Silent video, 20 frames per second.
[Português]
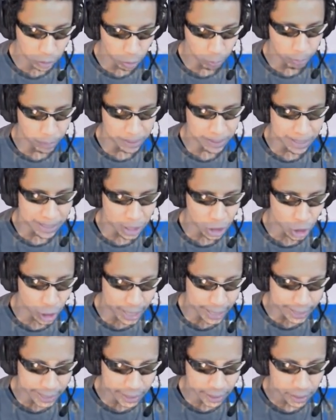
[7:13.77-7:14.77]
Peter
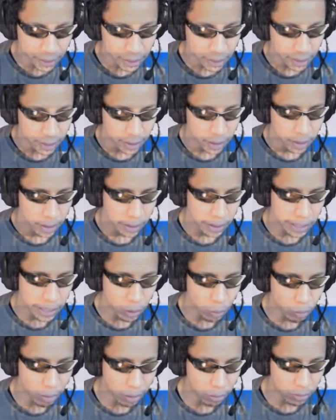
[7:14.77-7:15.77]
Check e
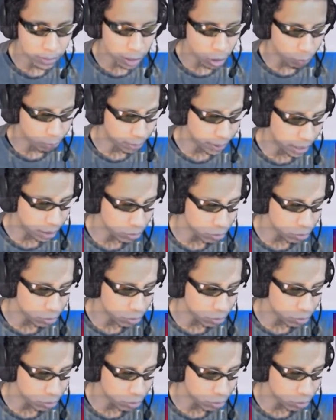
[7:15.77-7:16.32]
uma no Del Piero